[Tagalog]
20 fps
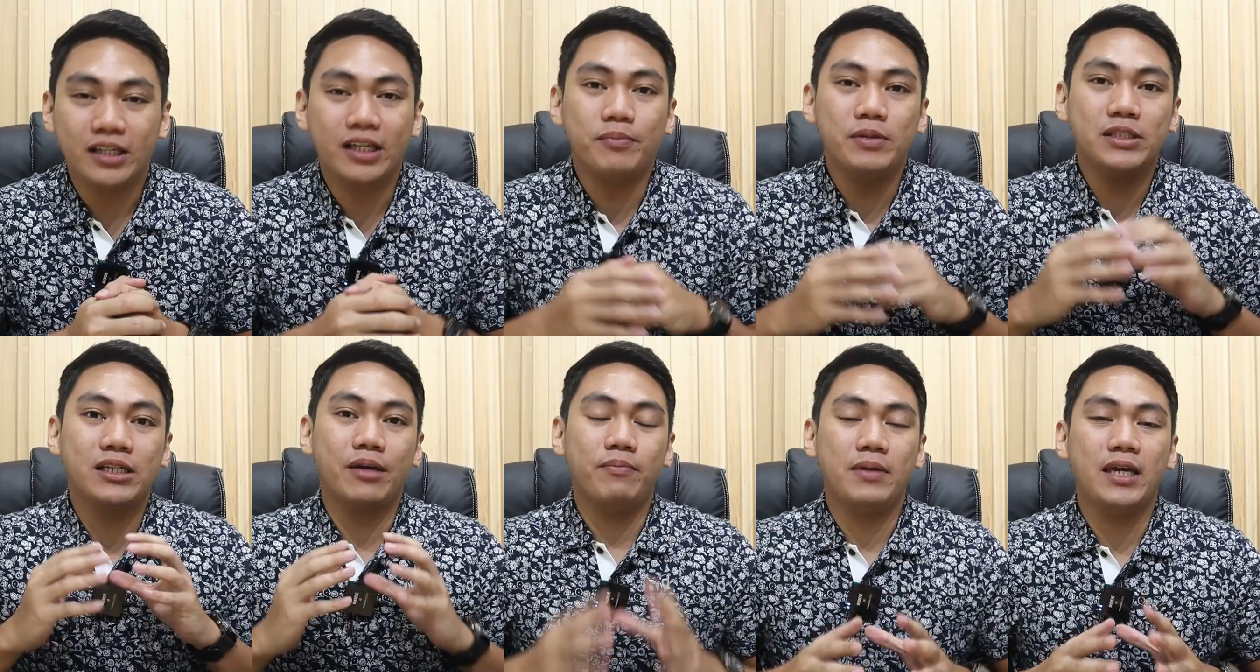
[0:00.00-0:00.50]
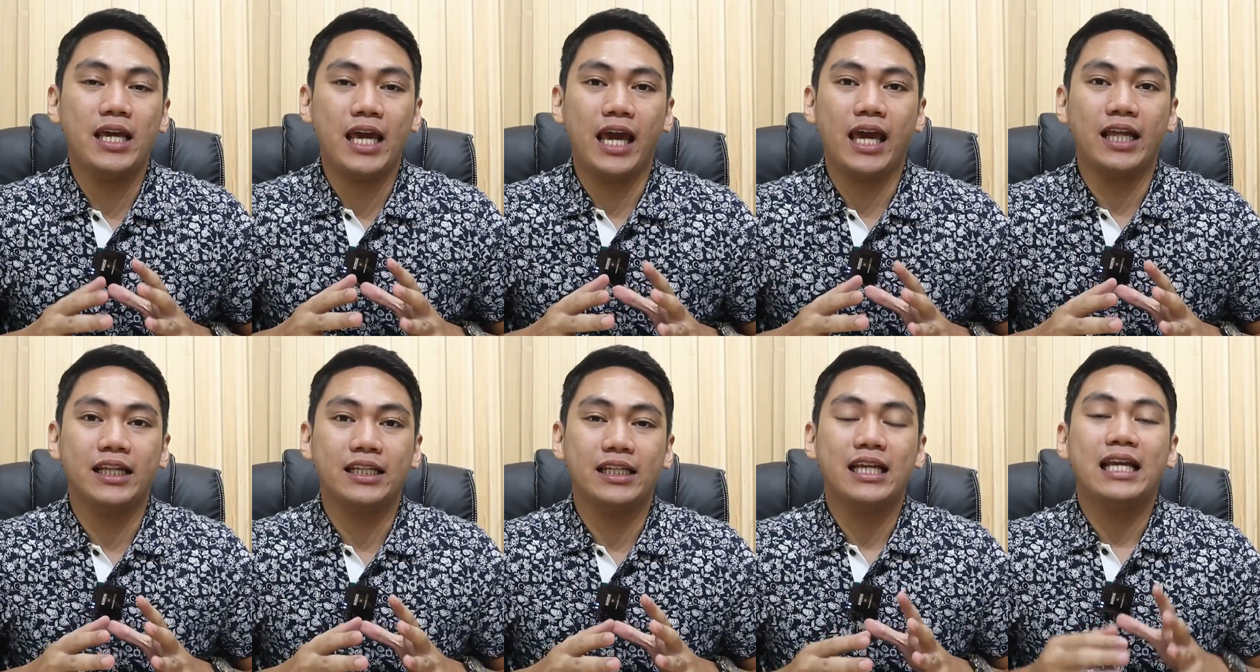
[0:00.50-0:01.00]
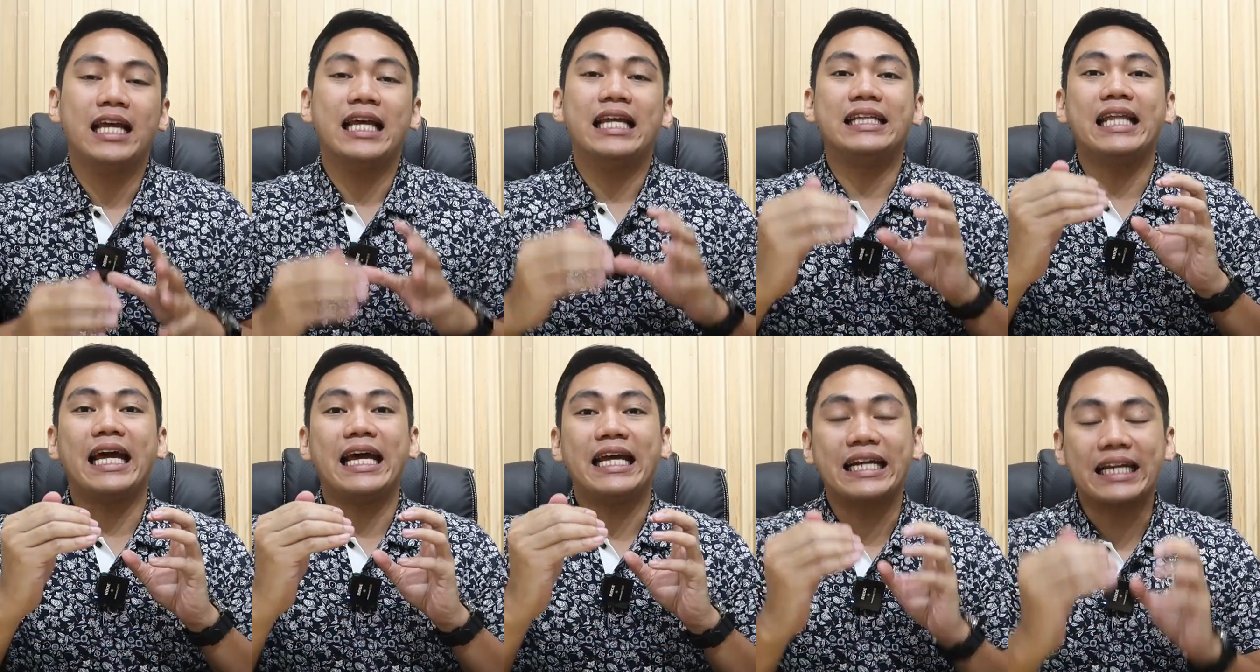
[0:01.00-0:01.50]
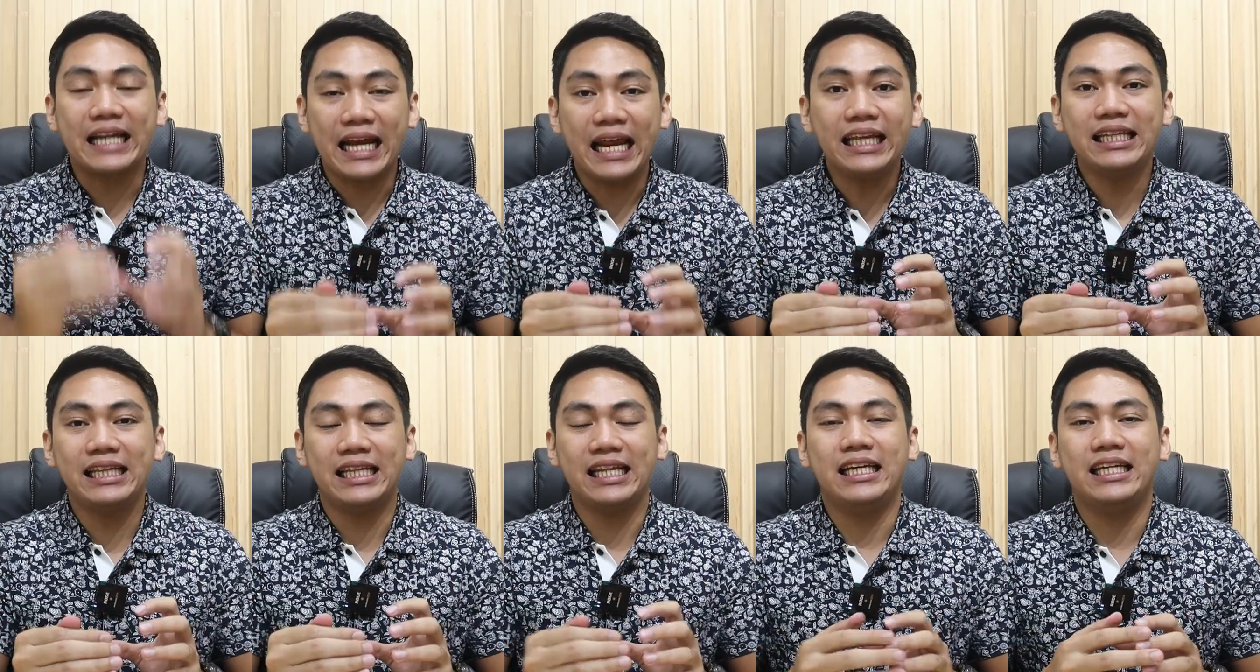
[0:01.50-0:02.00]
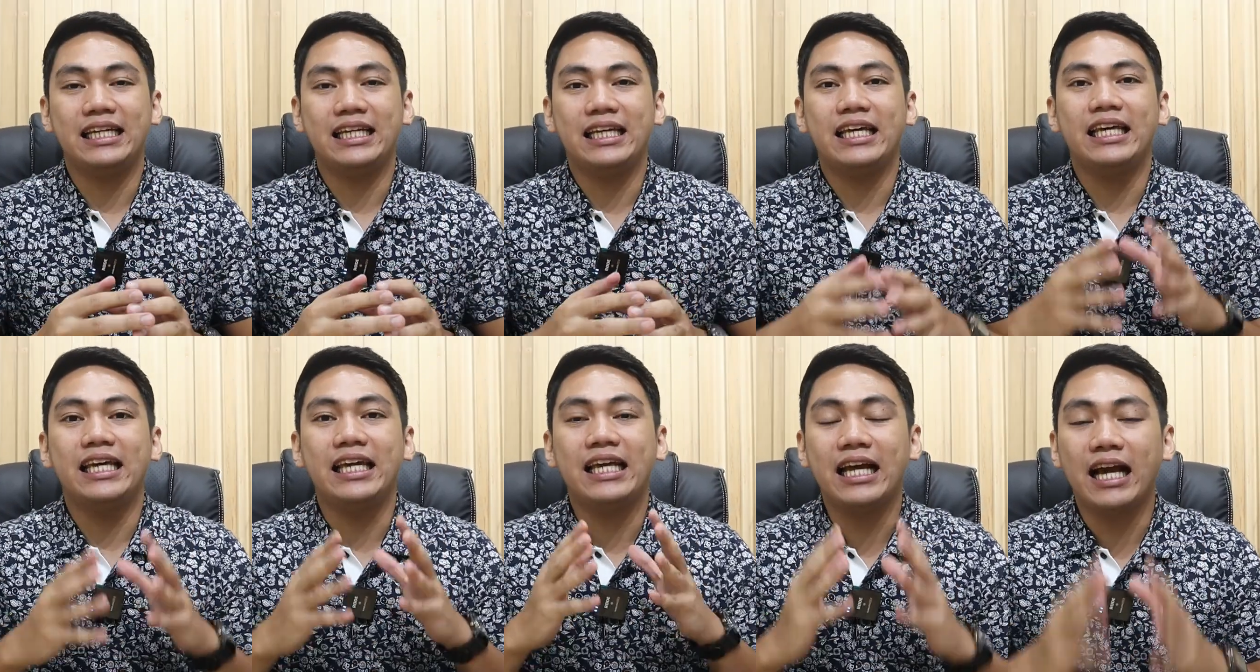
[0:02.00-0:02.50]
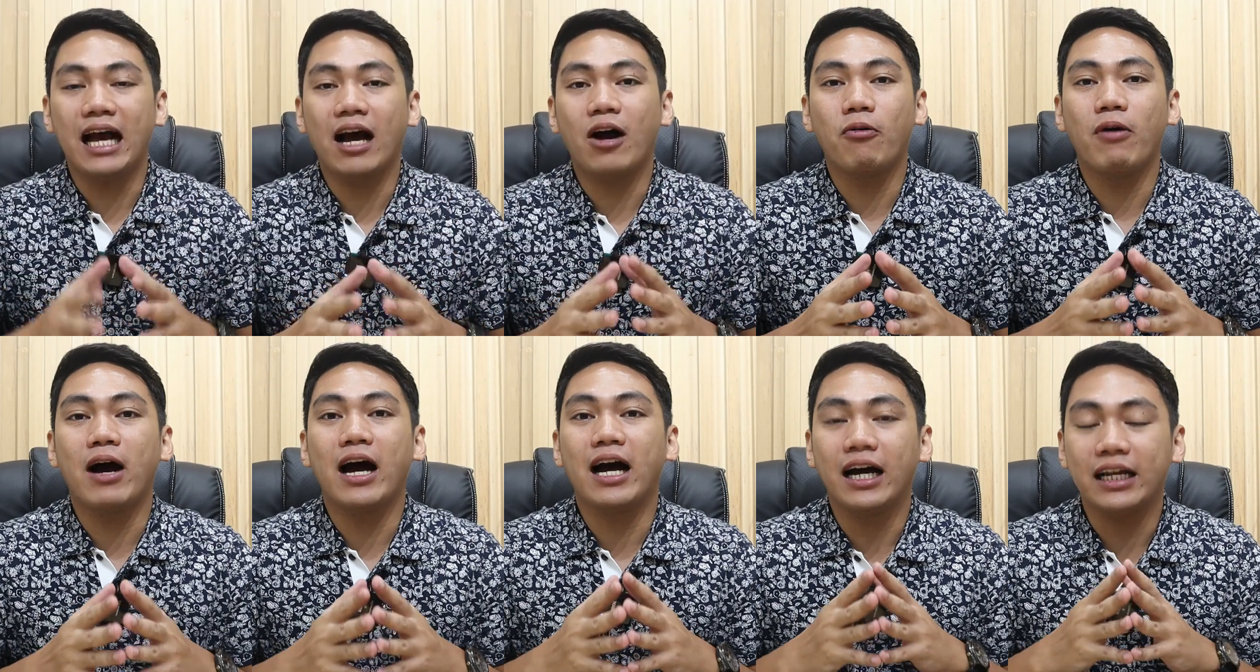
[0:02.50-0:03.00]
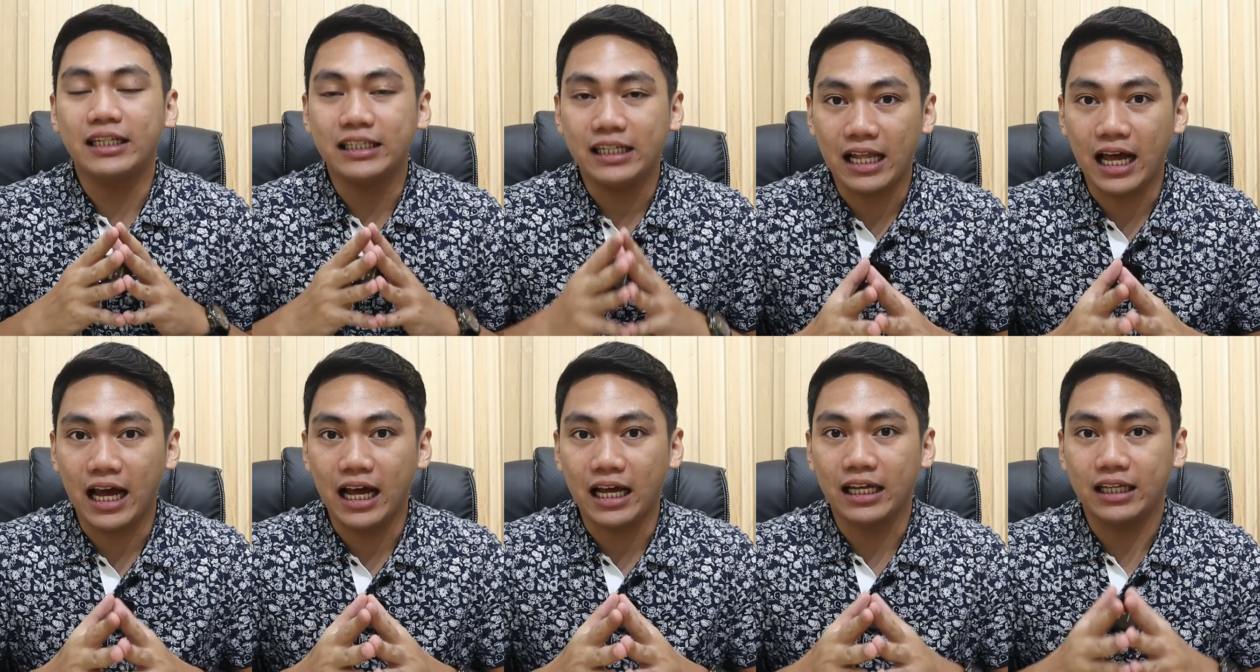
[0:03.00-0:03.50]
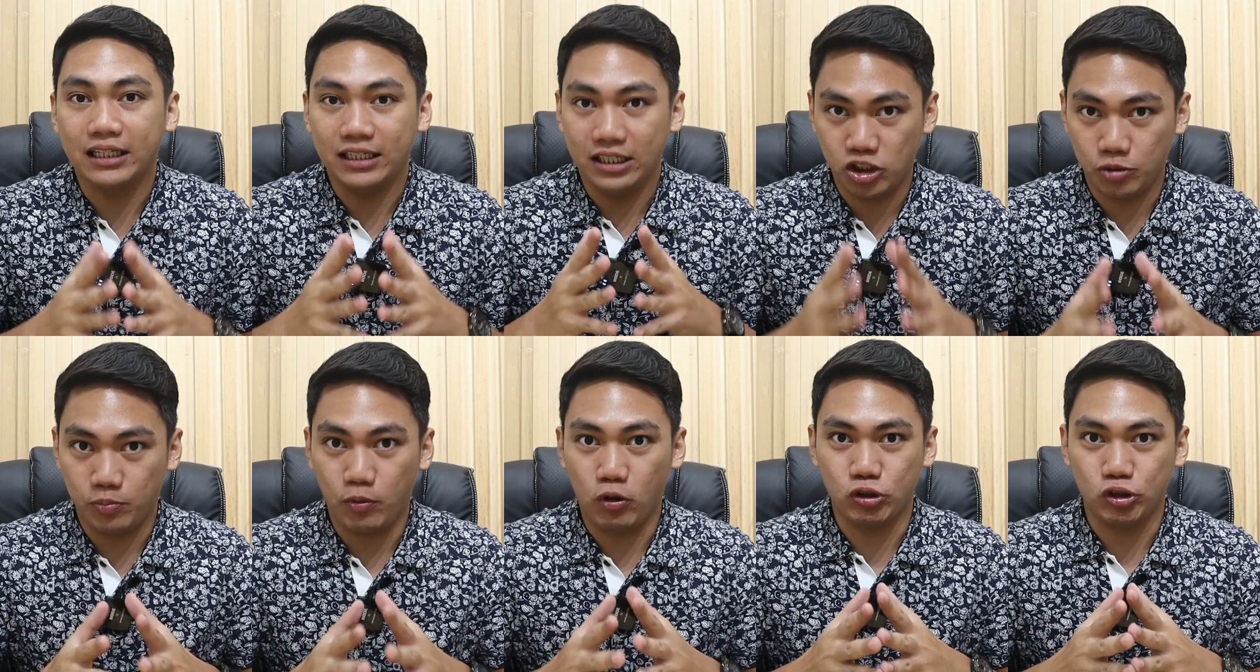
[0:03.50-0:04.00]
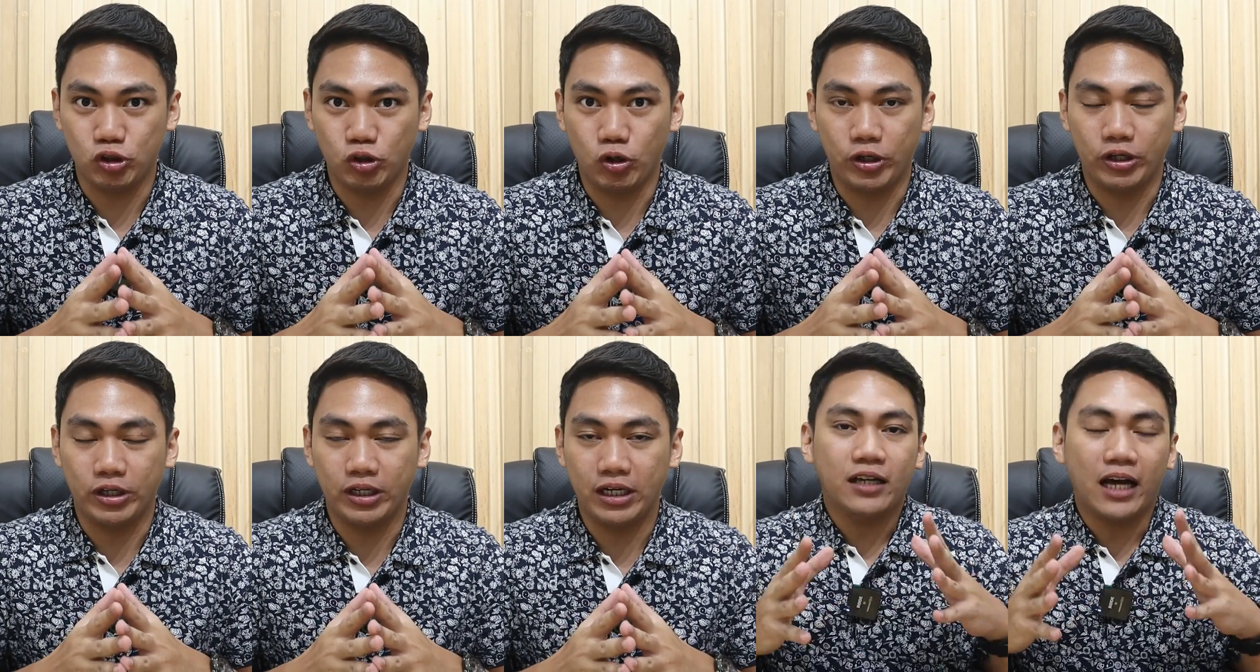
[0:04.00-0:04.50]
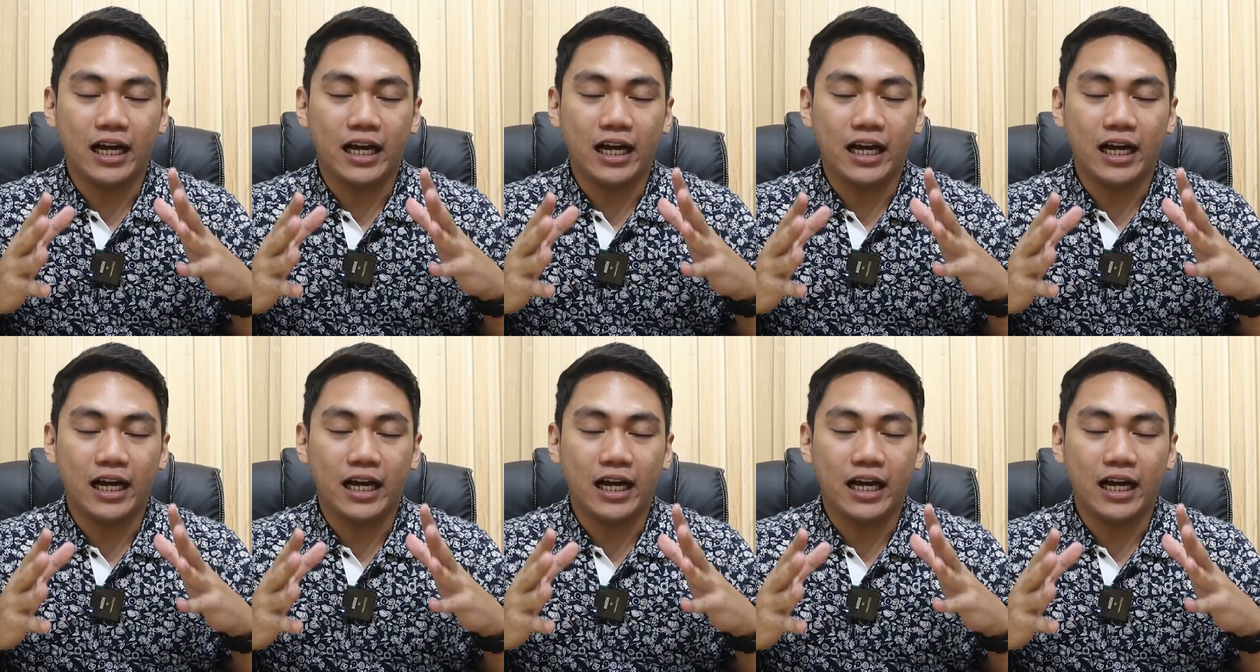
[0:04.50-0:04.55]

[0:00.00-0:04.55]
Ibig sabihin, directly, ikaw ang kanilang sponsor.